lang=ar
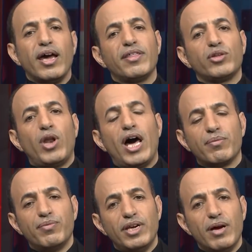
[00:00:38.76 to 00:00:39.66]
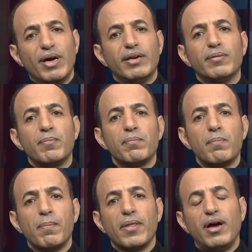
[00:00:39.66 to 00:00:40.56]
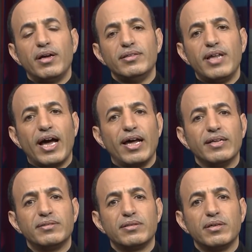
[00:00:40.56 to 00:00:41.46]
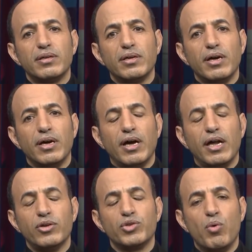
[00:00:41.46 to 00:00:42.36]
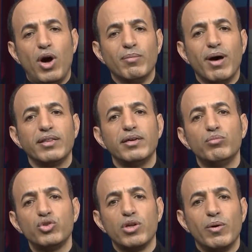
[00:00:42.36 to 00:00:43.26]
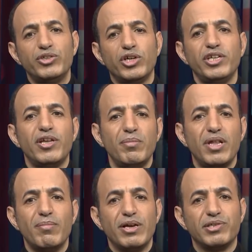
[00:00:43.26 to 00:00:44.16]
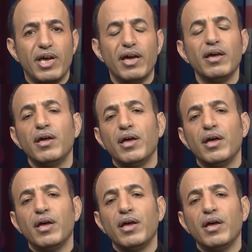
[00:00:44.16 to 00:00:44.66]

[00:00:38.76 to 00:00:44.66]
كارثة الحرب في اليمن دخلت آه، الأسبوع الماضي مستوى جديدا من المأساة